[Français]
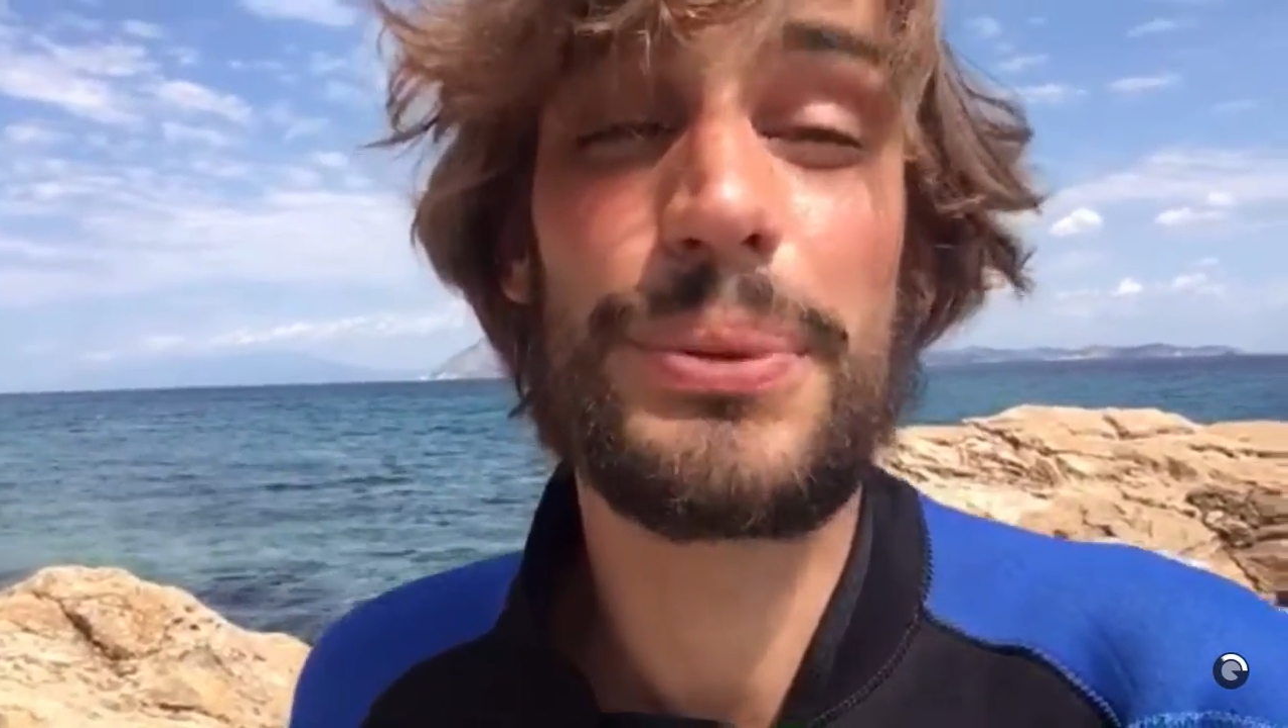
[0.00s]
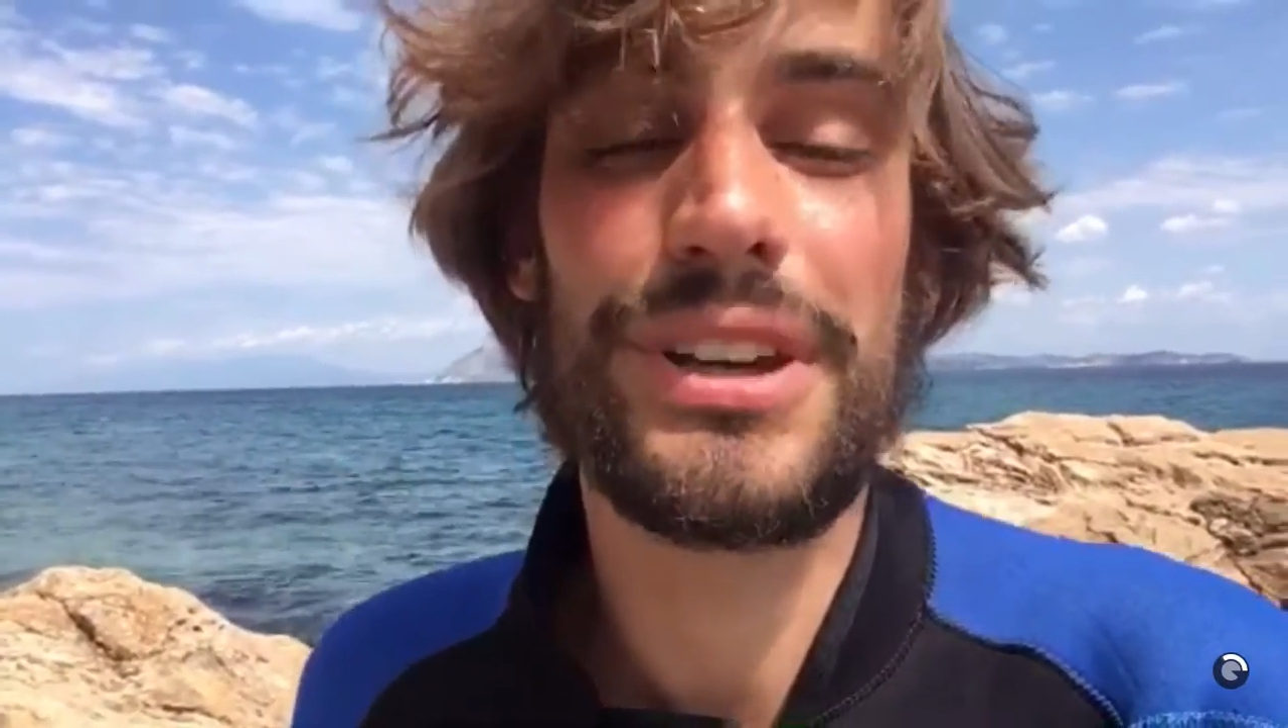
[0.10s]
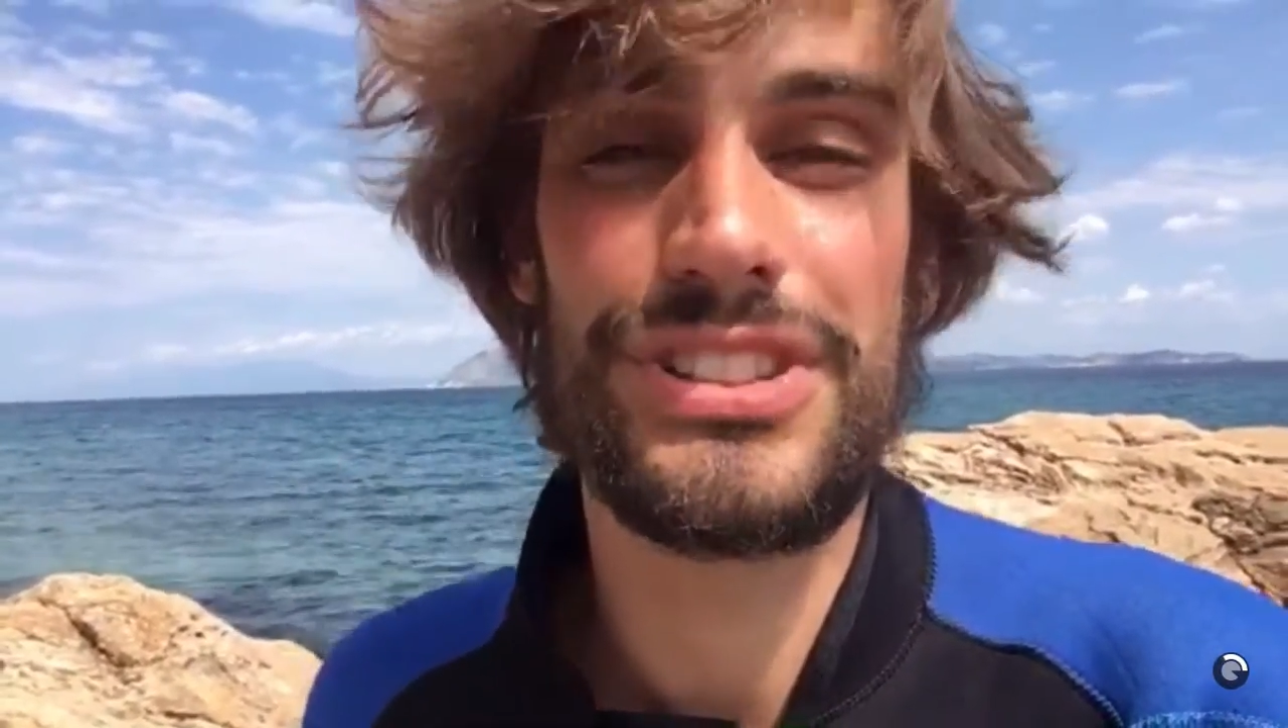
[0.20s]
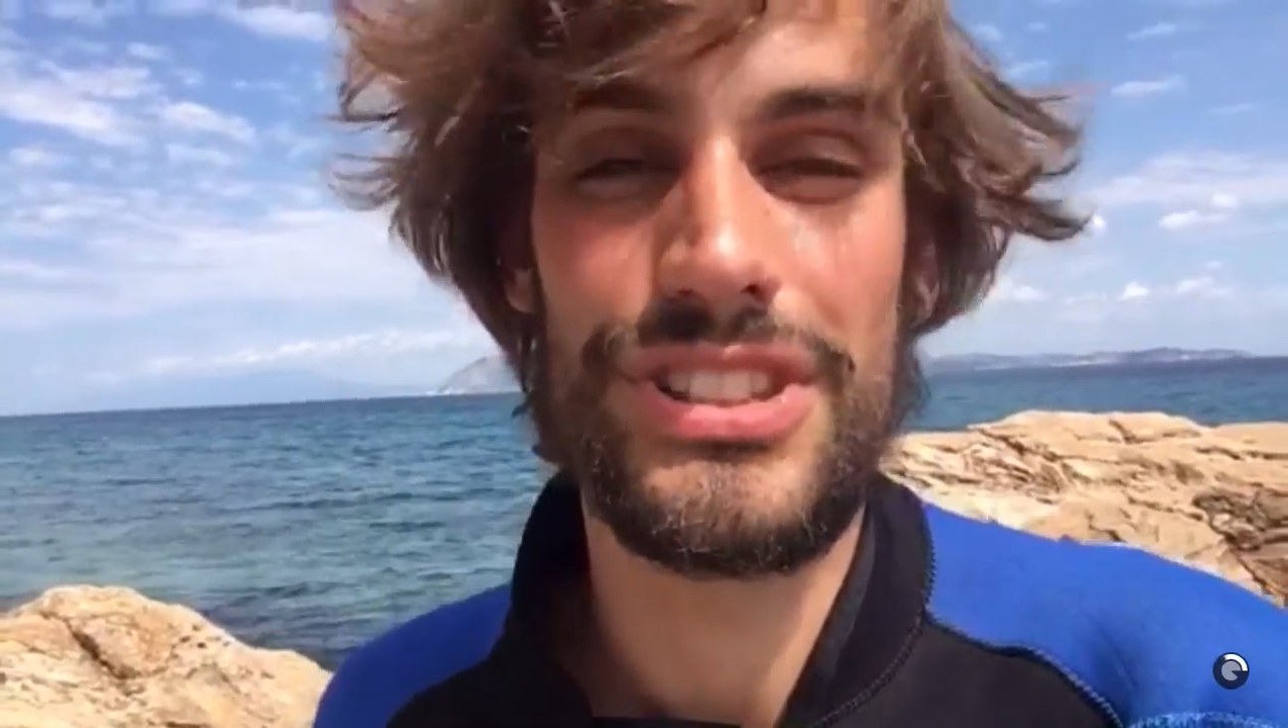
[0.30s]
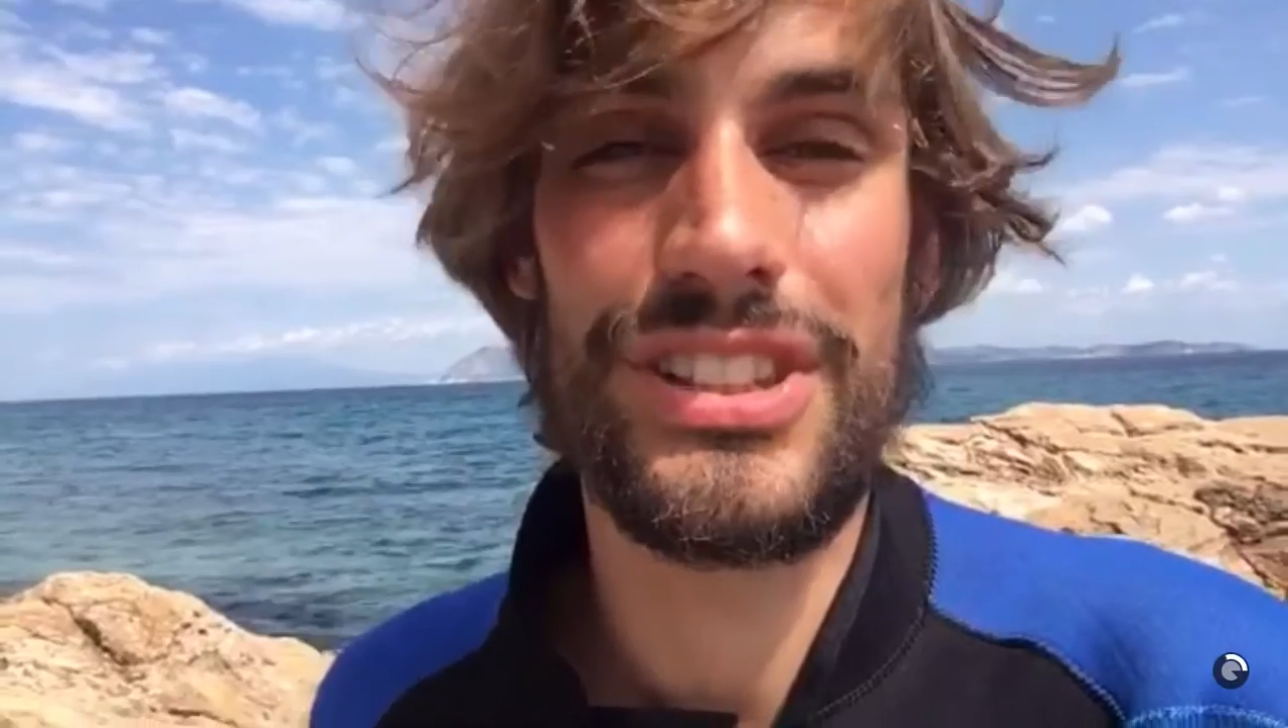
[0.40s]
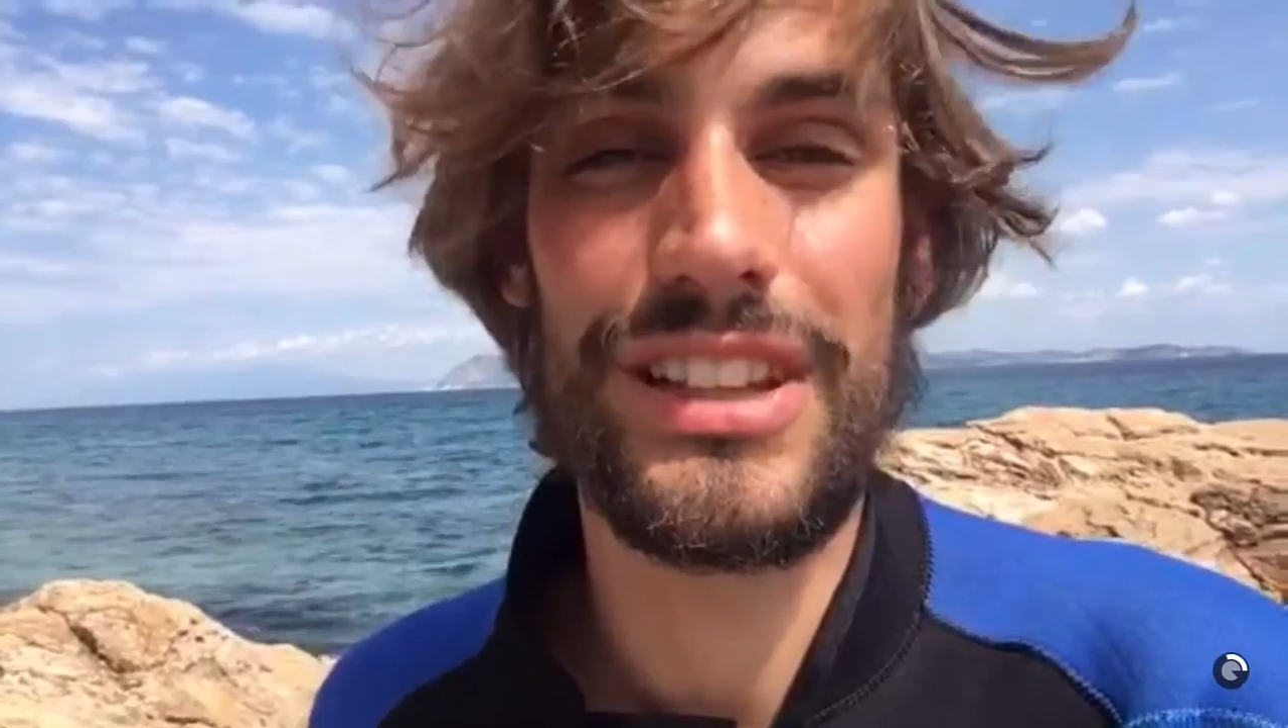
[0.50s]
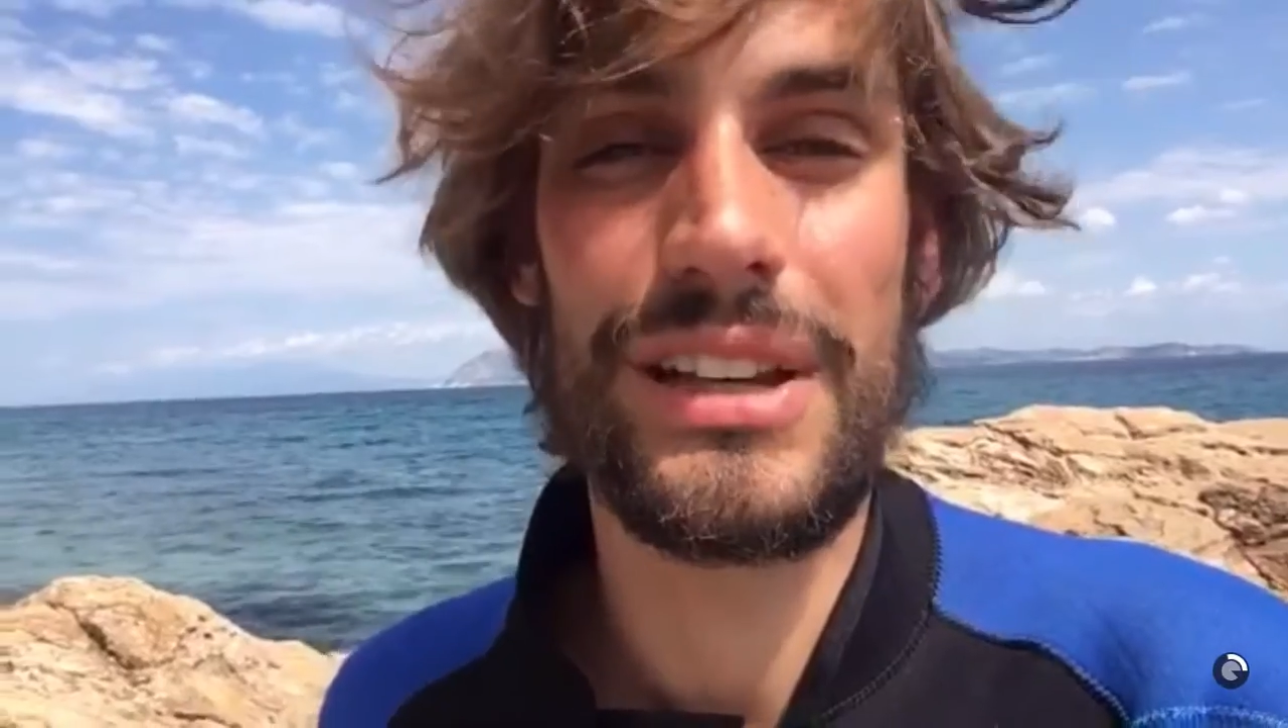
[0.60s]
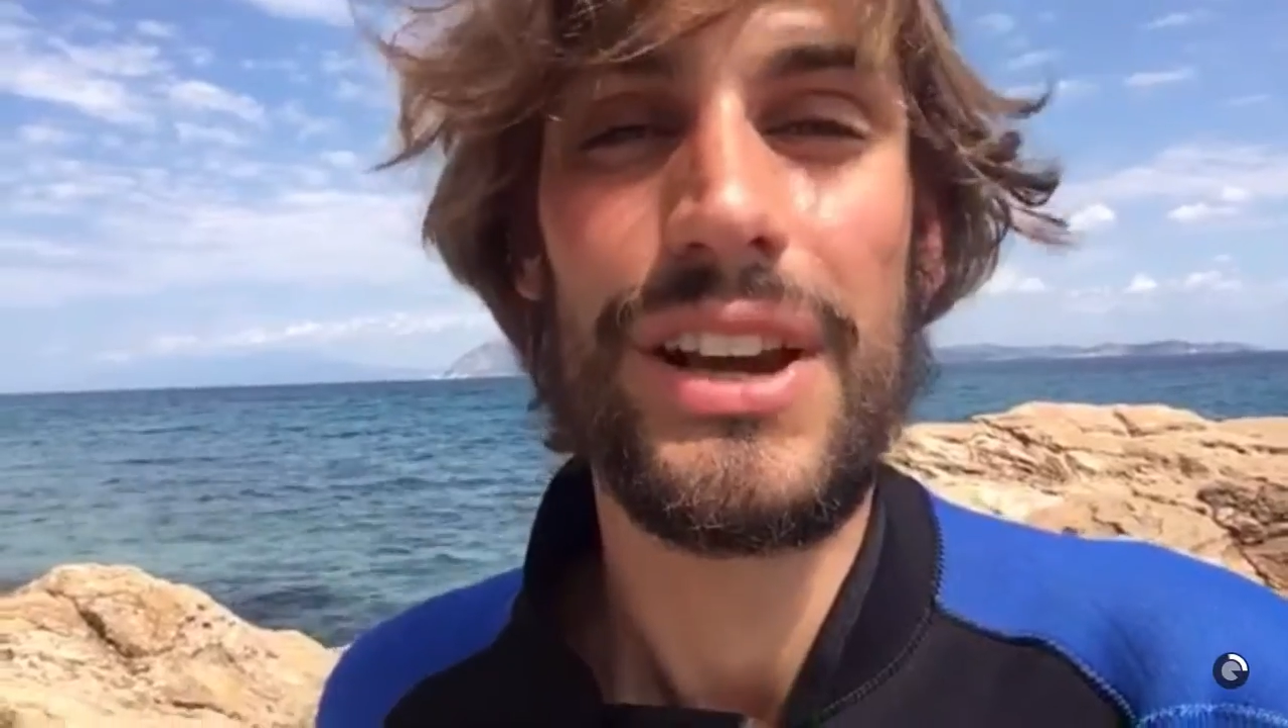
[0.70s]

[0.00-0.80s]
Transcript: résister,